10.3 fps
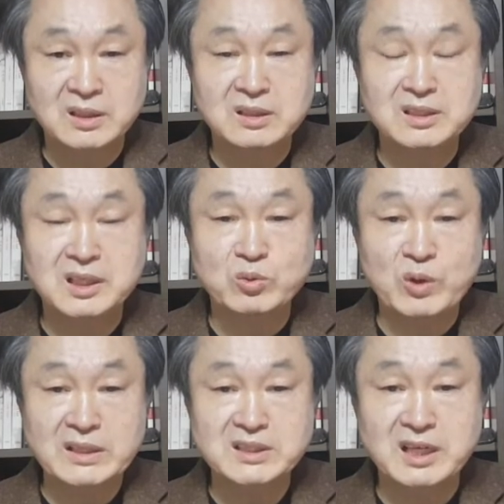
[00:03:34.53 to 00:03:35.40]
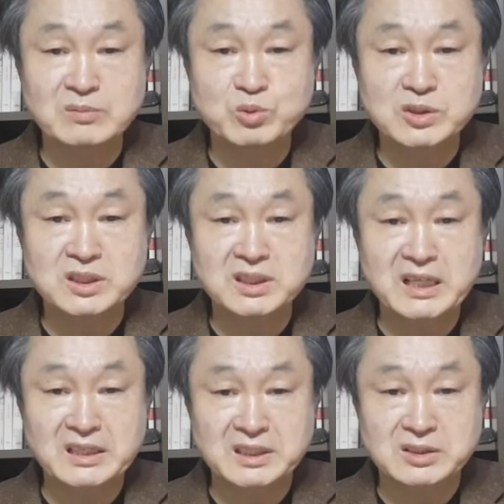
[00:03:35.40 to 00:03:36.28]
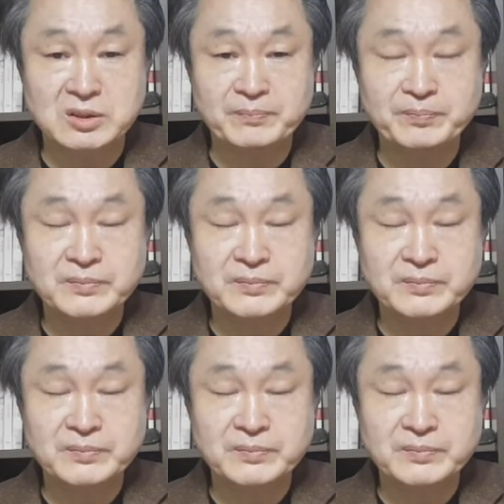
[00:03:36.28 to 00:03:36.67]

그러니까 완전한 물증이 된 것이죠.